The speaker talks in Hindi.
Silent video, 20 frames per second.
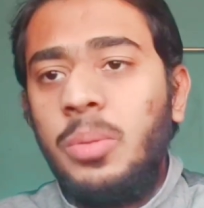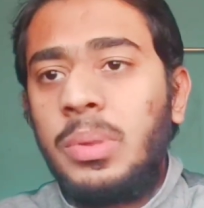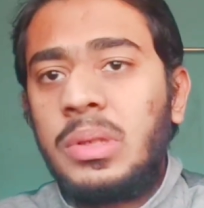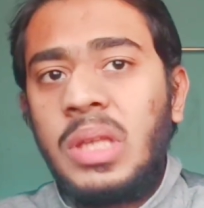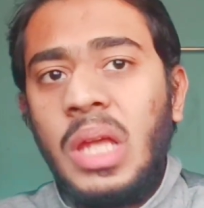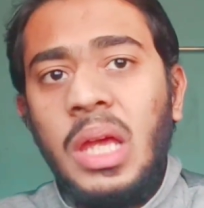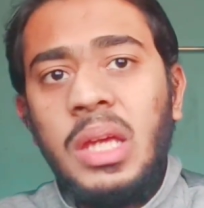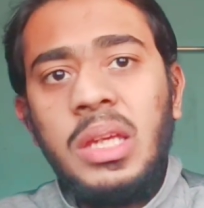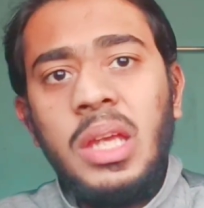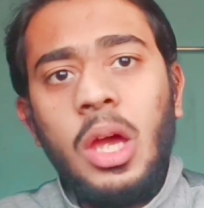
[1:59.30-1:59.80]
तो
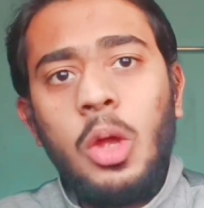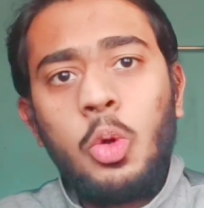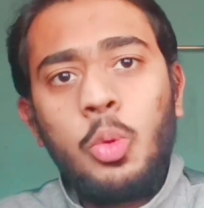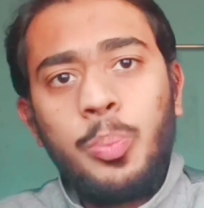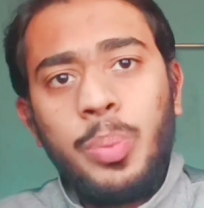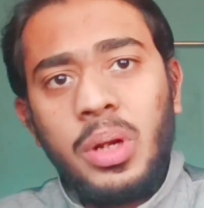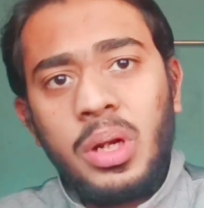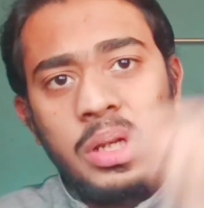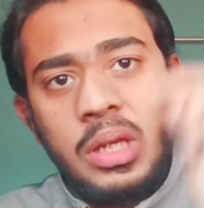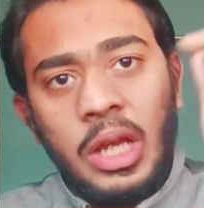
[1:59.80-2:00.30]
उसने बताया
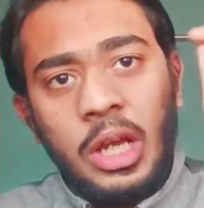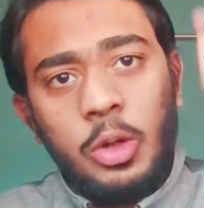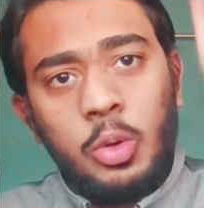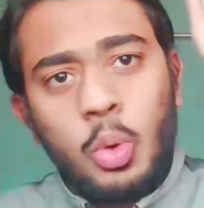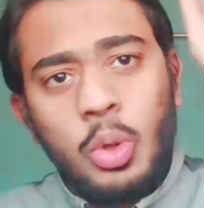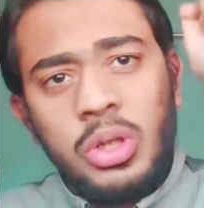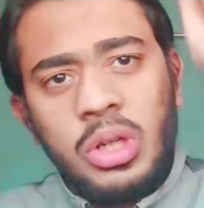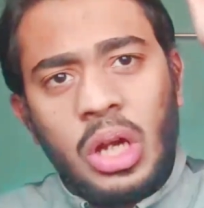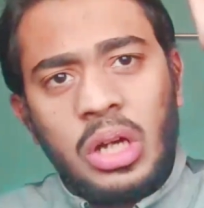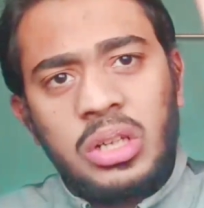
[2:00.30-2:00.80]
कि यार ऊपर
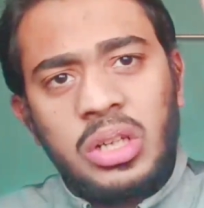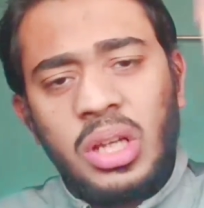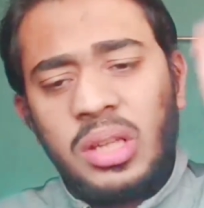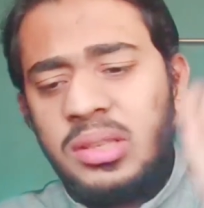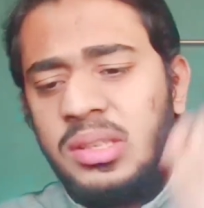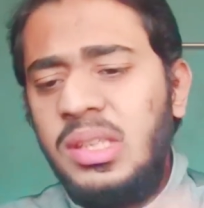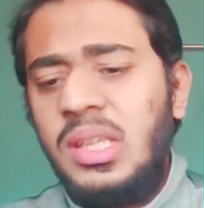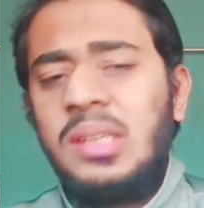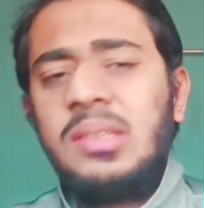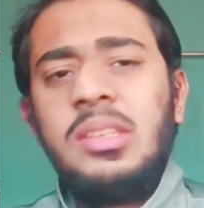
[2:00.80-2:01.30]
गेट कोई
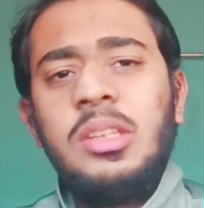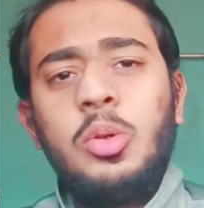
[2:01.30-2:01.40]
ठकठक